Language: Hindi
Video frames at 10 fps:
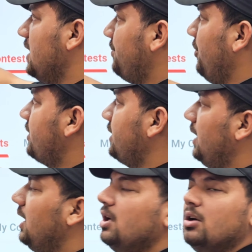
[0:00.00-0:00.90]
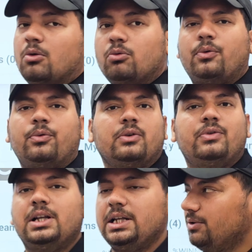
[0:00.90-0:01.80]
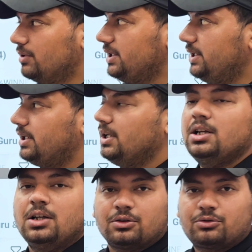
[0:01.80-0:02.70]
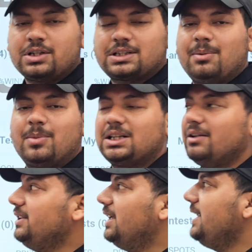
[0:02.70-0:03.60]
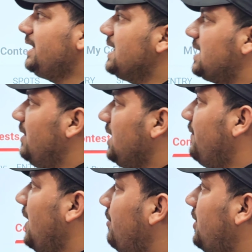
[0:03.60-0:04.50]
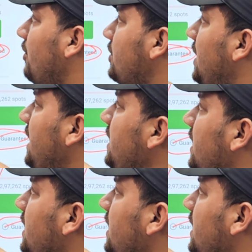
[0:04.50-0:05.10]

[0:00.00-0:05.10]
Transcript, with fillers: का स्पोर्ट्स है वो फुलफिल नहीं होती हैं तो इसका मतलब ये नहीं कि 75 करोड़ जो है